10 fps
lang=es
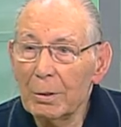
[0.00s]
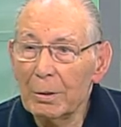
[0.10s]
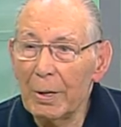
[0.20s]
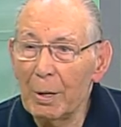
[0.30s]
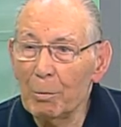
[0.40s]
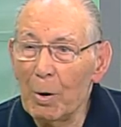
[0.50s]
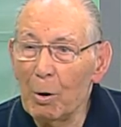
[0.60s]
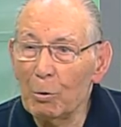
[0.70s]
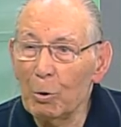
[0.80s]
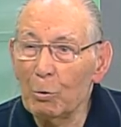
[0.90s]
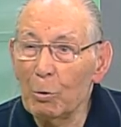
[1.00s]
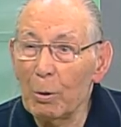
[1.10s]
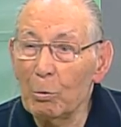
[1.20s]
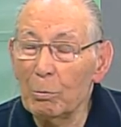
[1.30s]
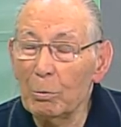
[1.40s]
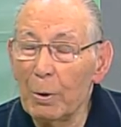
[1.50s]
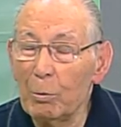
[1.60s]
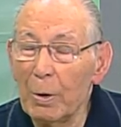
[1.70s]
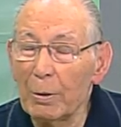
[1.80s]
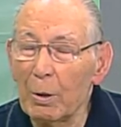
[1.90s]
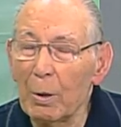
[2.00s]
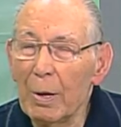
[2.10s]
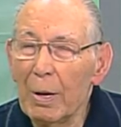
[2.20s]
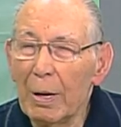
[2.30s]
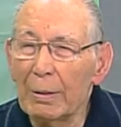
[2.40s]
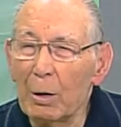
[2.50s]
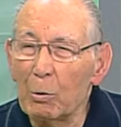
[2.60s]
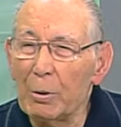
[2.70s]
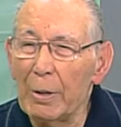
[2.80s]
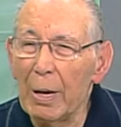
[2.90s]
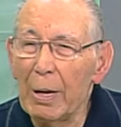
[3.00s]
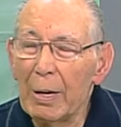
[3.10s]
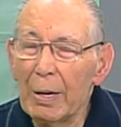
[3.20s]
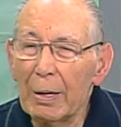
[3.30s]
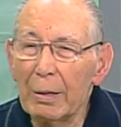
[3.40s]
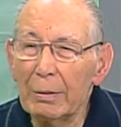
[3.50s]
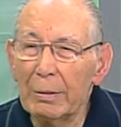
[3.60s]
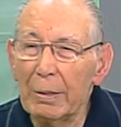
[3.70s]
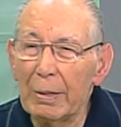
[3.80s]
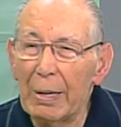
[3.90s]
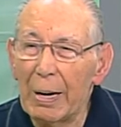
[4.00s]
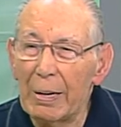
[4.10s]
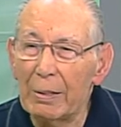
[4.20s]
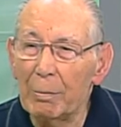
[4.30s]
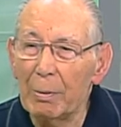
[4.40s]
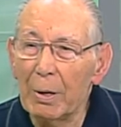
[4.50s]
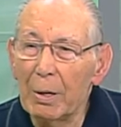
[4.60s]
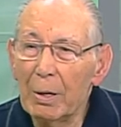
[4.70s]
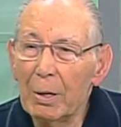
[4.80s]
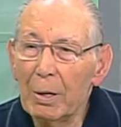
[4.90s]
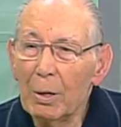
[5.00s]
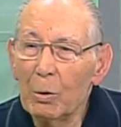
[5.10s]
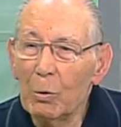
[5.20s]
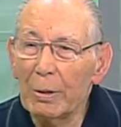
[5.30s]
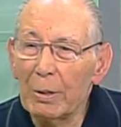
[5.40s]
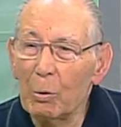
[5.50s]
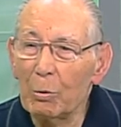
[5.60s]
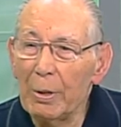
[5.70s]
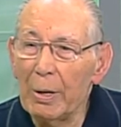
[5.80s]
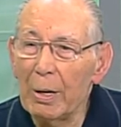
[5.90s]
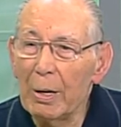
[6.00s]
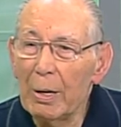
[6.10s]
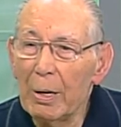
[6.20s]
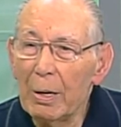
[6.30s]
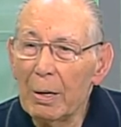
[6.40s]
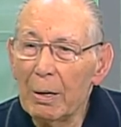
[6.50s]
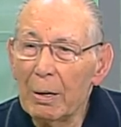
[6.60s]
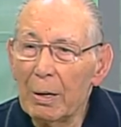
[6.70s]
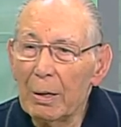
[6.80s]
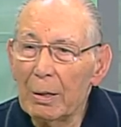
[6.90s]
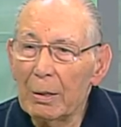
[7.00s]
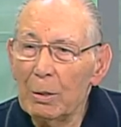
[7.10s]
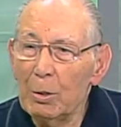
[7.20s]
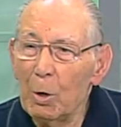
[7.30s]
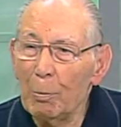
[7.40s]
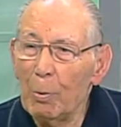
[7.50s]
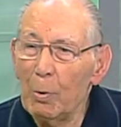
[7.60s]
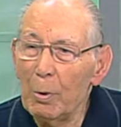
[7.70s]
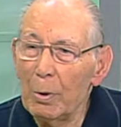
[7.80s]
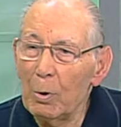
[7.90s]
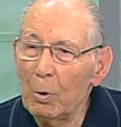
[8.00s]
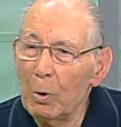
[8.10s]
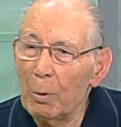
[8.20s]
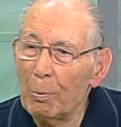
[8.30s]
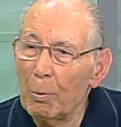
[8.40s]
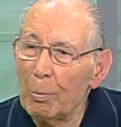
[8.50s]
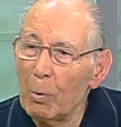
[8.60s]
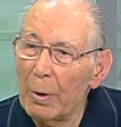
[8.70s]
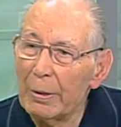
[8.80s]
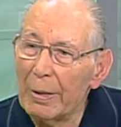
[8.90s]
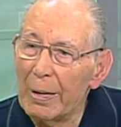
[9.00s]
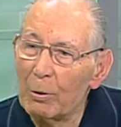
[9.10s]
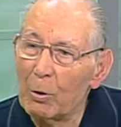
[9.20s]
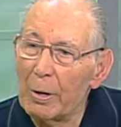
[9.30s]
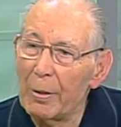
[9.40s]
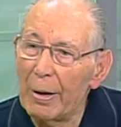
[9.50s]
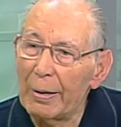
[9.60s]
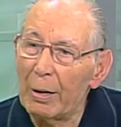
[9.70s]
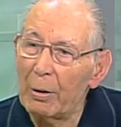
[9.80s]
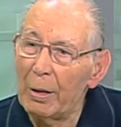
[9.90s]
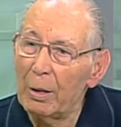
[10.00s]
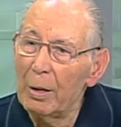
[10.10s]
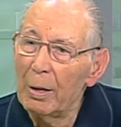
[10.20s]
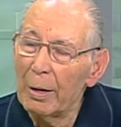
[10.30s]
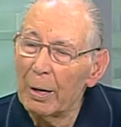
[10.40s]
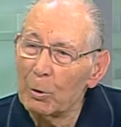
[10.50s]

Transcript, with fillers: Teníamos la ilusión de una, Andalucía clarísima, una Andalucía no por, la internacionalidad que, aquí, que ha